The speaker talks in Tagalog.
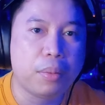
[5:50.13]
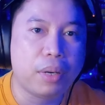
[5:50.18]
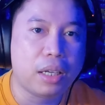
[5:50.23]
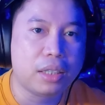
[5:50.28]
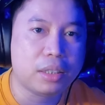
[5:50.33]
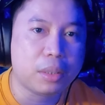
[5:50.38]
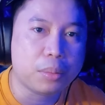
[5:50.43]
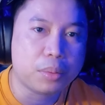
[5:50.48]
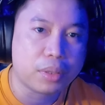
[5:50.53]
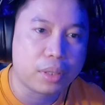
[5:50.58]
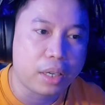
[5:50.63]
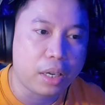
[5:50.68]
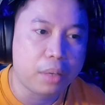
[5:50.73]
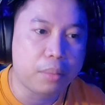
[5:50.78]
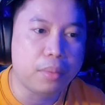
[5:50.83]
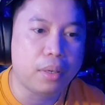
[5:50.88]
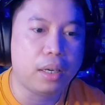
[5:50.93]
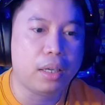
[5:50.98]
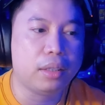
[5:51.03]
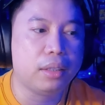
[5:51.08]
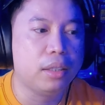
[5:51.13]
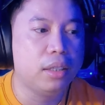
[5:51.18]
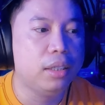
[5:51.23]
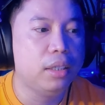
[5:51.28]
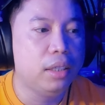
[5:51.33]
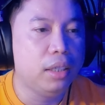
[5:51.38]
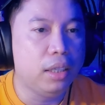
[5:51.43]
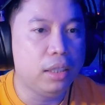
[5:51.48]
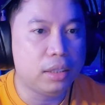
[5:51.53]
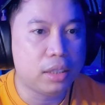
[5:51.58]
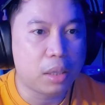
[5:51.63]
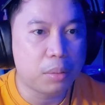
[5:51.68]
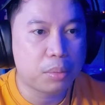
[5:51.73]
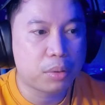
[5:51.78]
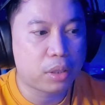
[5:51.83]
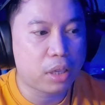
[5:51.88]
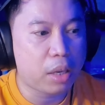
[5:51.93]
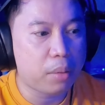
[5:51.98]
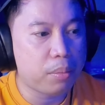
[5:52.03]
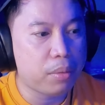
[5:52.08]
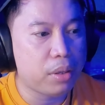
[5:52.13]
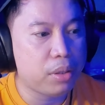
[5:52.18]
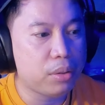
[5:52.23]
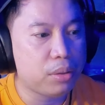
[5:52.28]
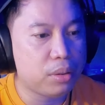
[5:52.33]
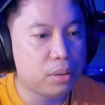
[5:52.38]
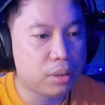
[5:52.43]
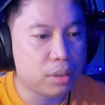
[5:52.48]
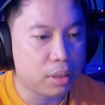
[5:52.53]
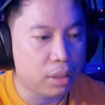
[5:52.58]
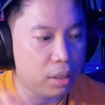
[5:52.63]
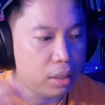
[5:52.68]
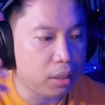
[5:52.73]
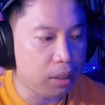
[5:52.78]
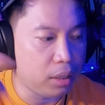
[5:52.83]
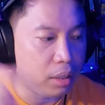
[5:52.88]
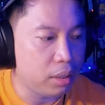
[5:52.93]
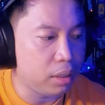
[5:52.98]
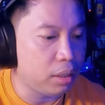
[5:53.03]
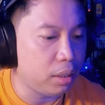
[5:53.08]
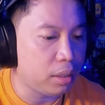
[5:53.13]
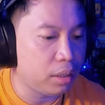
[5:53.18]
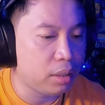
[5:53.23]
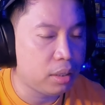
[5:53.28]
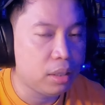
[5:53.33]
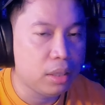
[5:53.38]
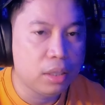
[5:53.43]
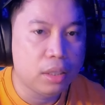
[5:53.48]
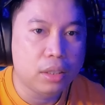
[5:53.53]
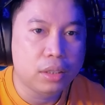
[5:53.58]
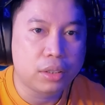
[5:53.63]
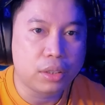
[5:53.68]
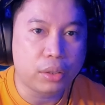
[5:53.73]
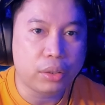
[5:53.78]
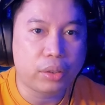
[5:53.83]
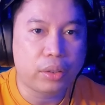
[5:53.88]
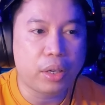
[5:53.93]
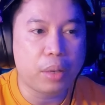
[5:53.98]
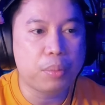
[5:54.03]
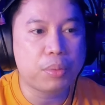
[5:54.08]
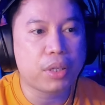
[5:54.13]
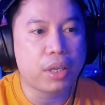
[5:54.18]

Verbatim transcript: pa subscribe at subscribe din yun si Sir Crips.